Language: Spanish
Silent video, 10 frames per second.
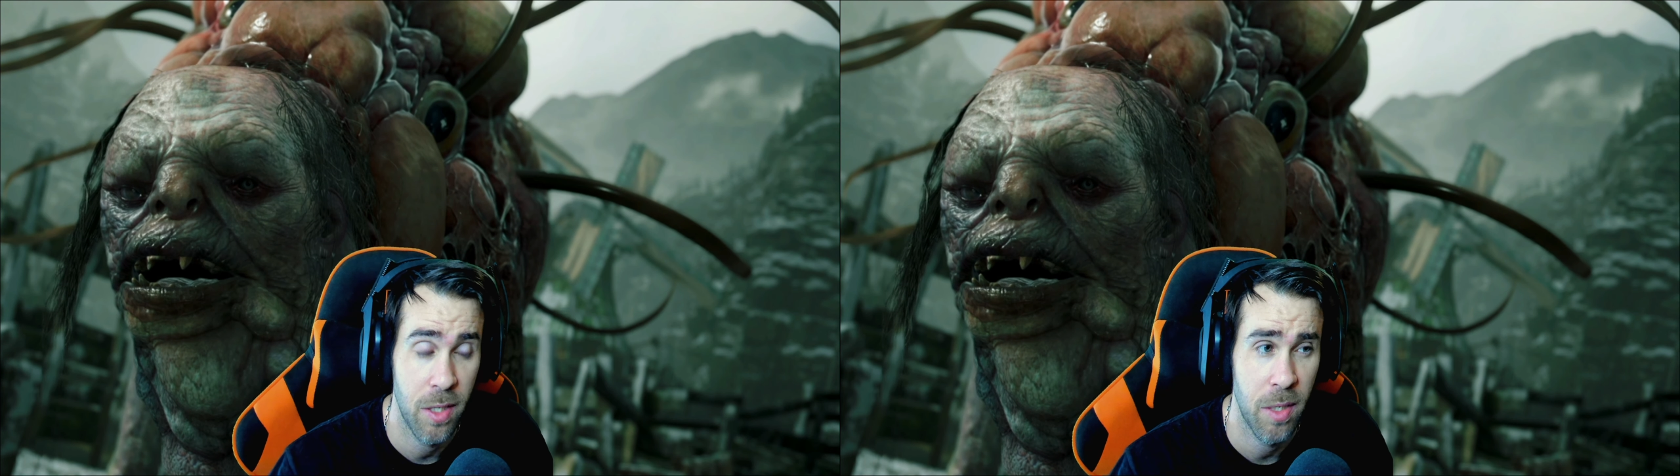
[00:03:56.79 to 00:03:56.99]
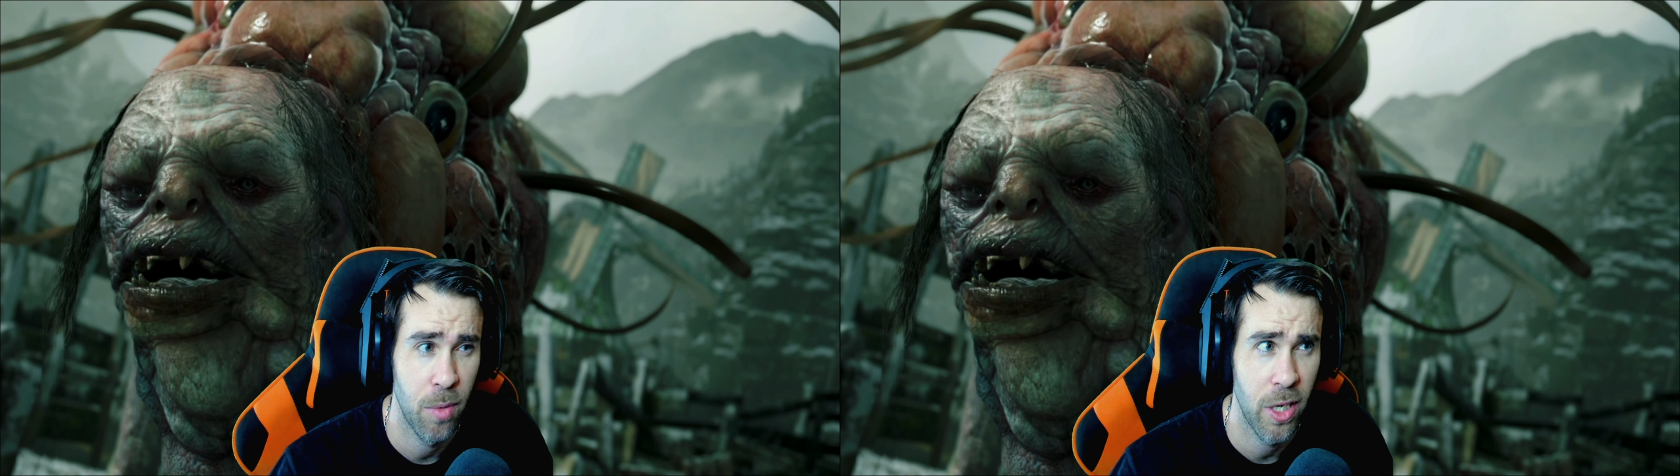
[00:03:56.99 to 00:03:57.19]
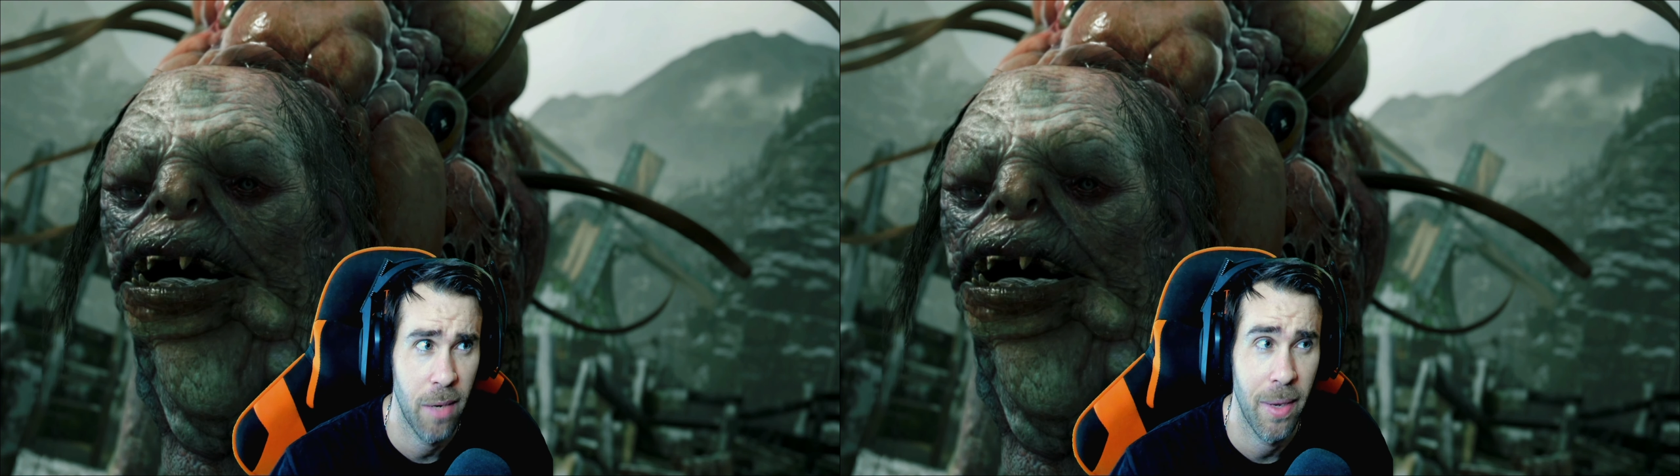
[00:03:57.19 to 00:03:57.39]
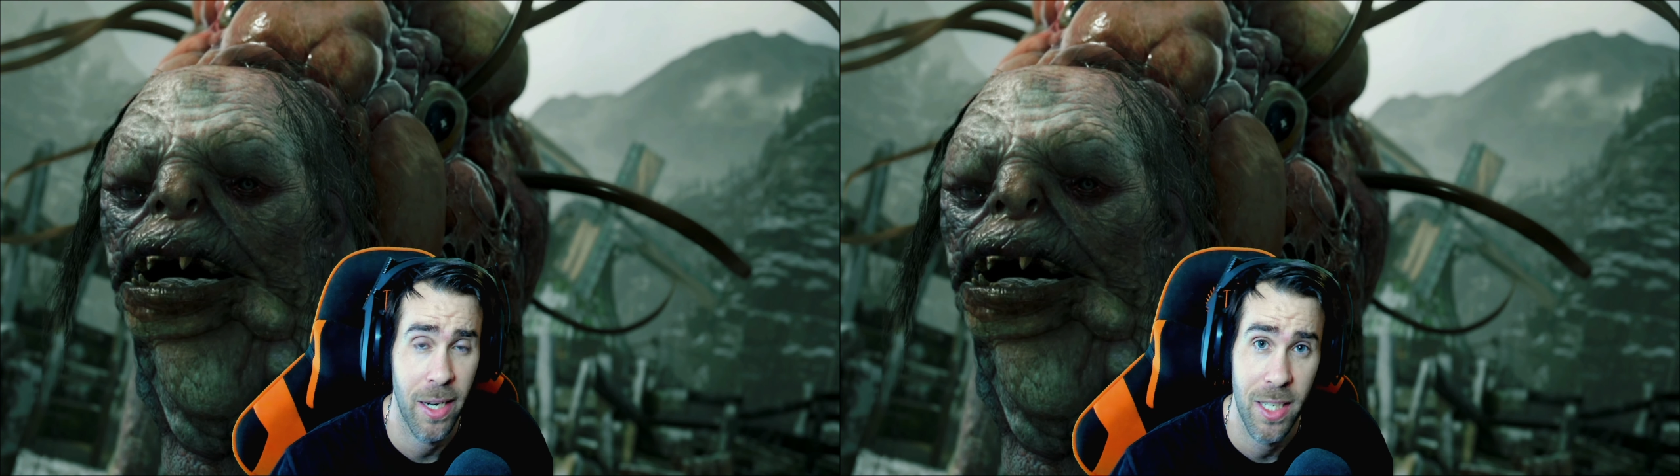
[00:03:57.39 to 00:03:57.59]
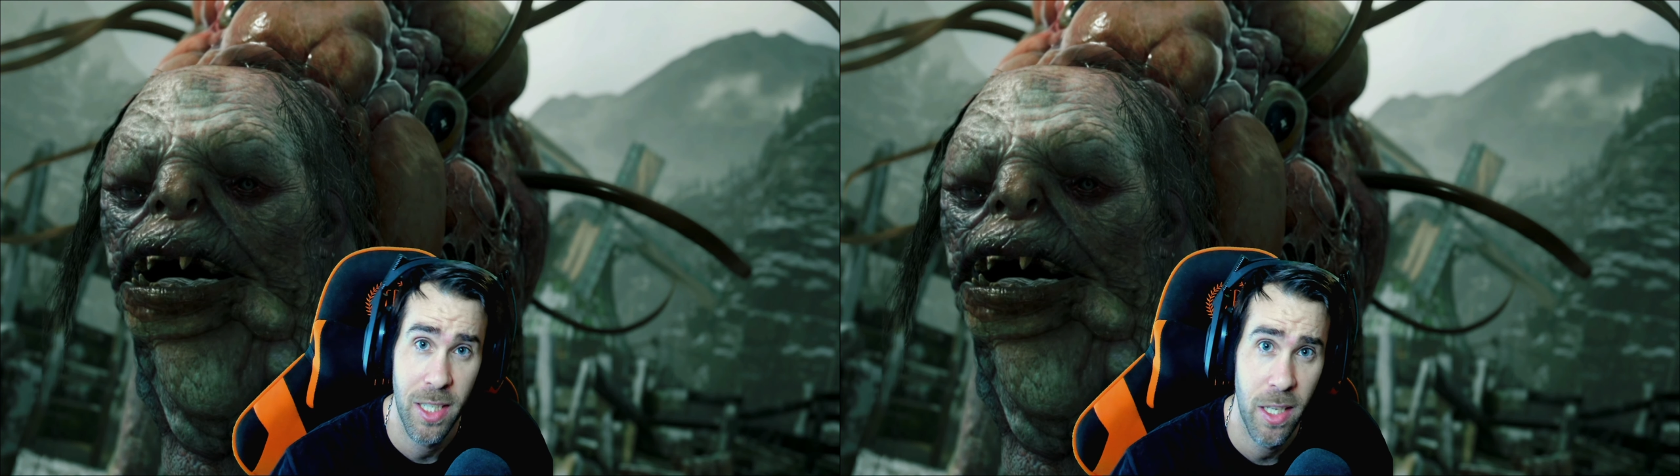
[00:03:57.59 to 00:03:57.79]
voy a grabar
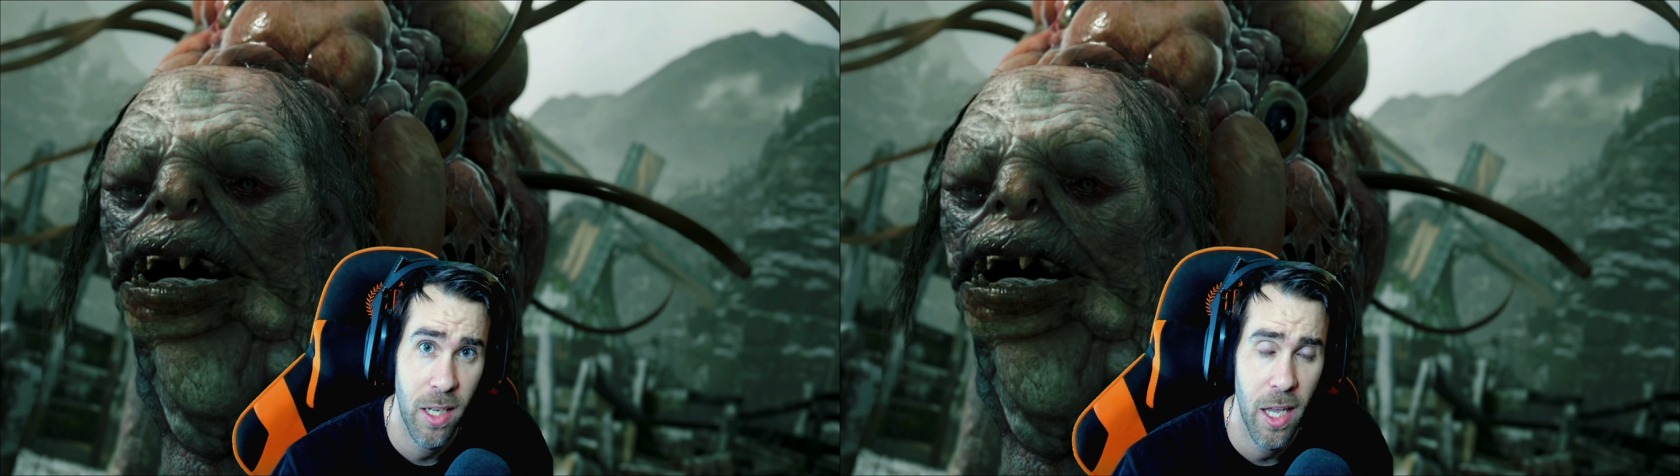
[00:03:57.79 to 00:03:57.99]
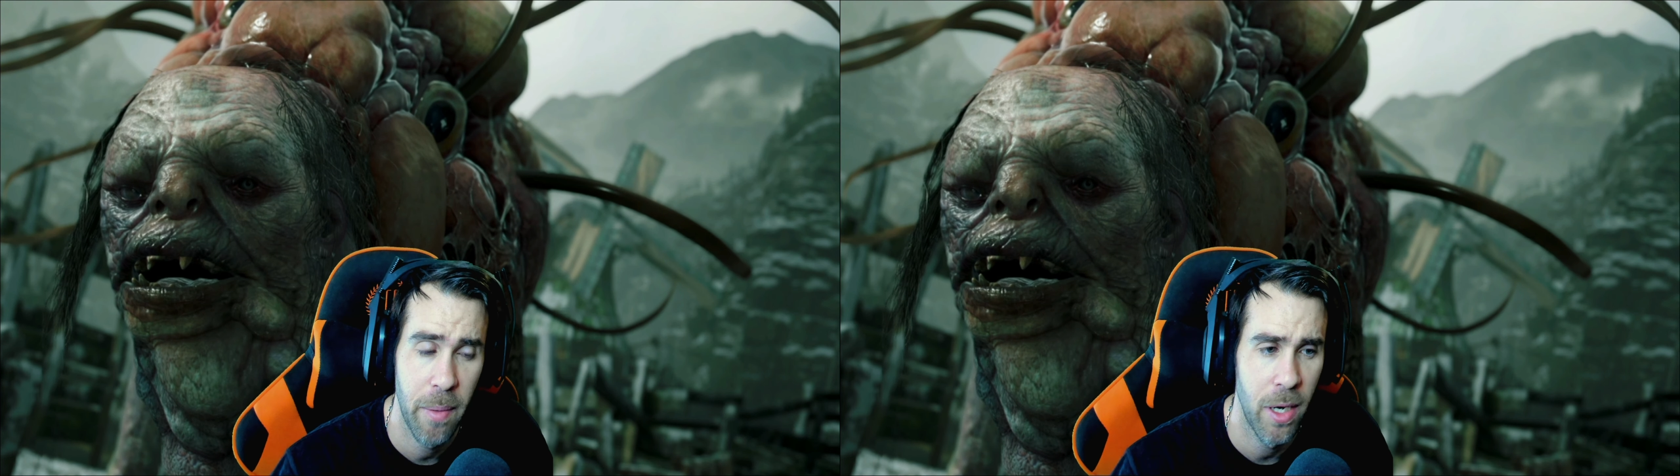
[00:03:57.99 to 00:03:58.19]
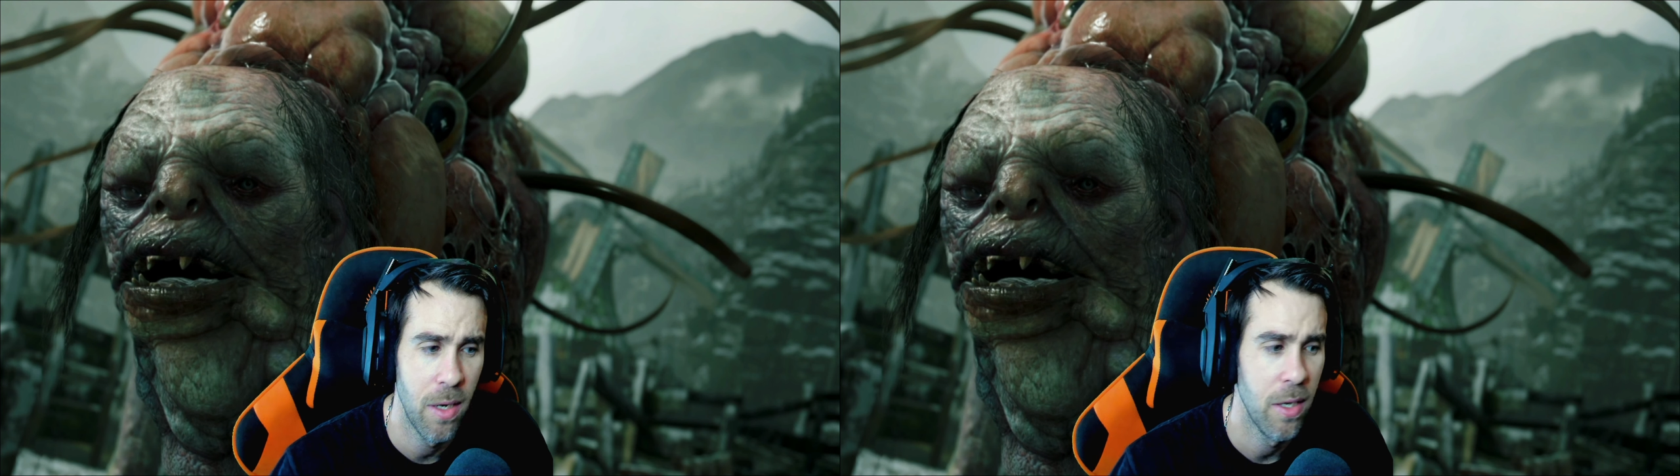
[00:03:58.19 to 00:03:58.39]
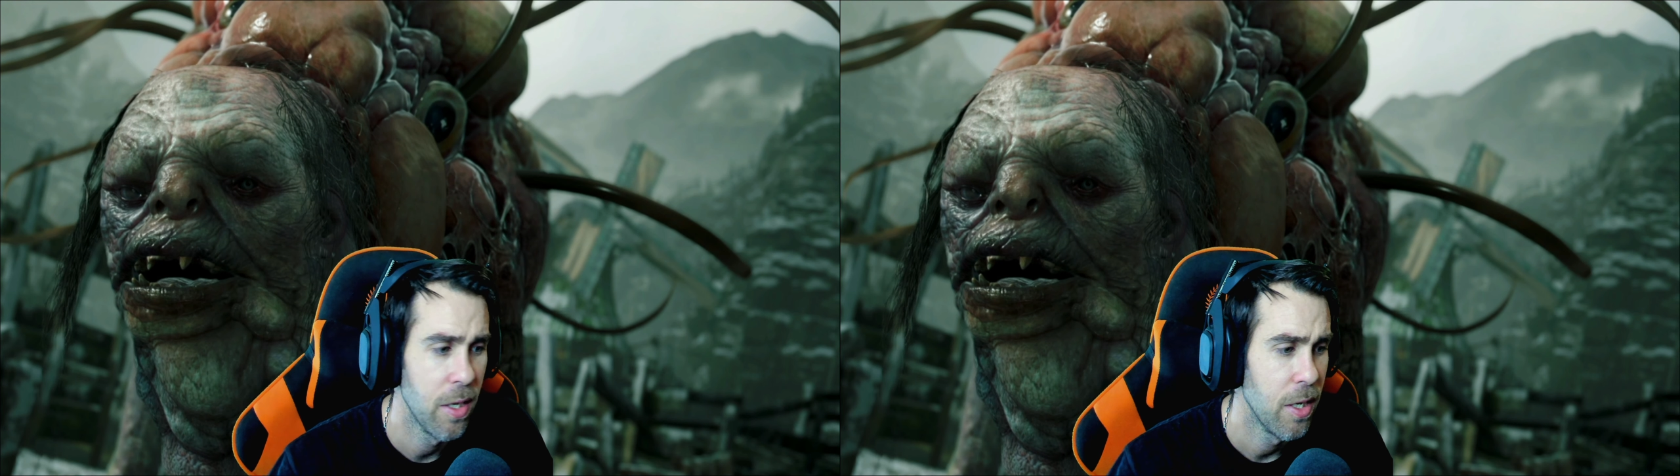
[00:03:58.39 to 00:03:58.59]
Resident Evil